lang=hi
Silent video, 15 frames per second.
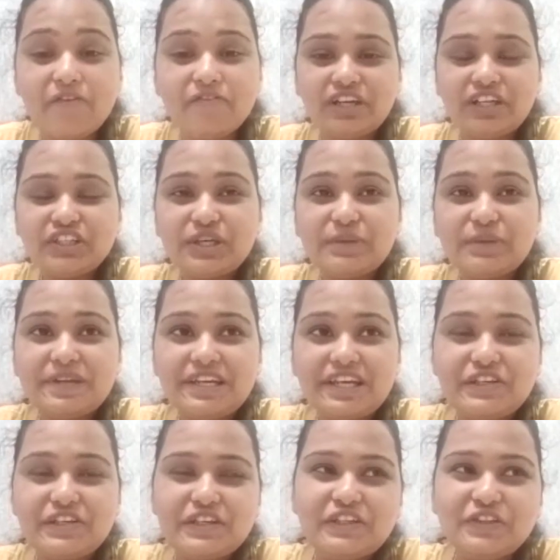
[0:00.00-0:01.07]
वर्षा मैं ये
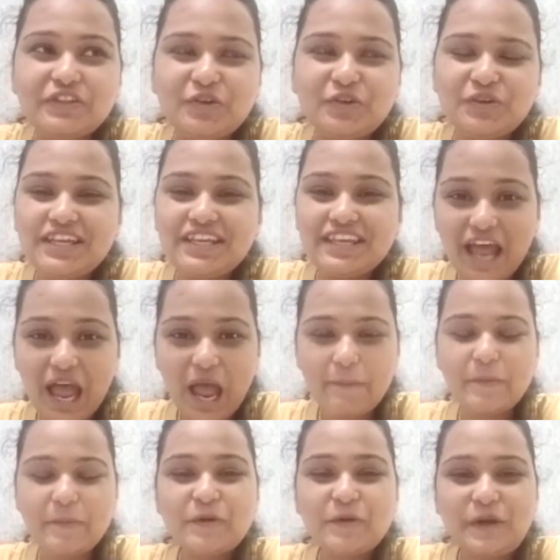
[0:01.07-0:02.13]
जानना चाहूंगी क्या
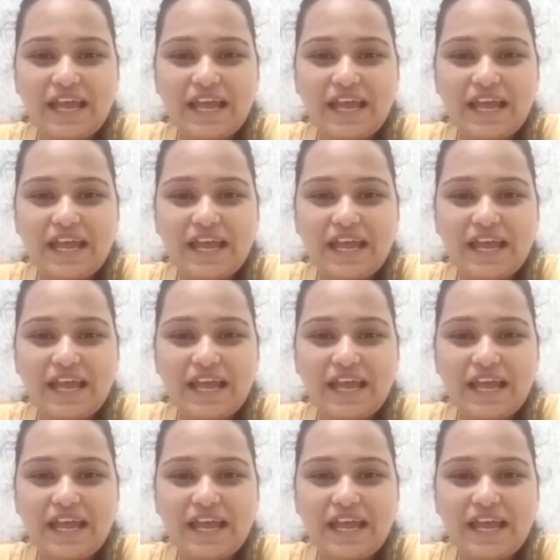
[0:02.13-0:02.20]
आपको